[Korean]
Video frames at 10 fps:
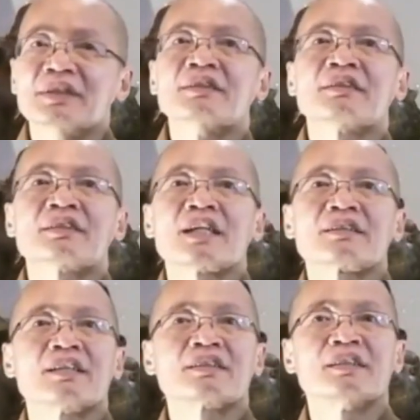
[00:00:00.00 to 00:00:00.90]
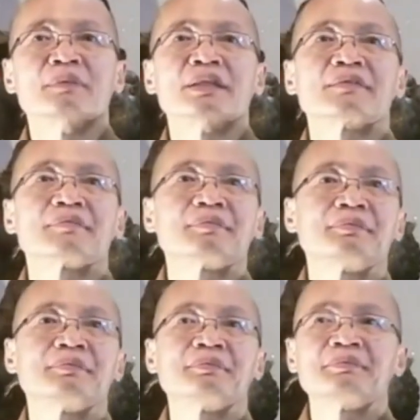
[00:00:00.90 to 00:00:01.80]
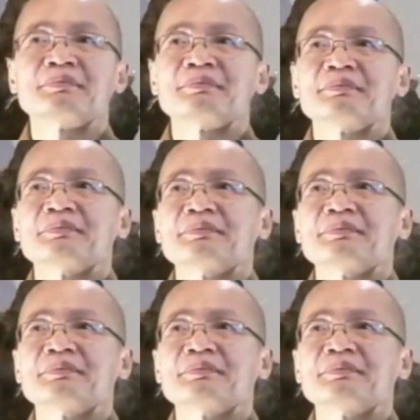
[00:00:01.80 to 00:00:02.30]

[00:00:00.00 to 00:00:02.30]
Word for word: 그는 제가 아는 한 유일하게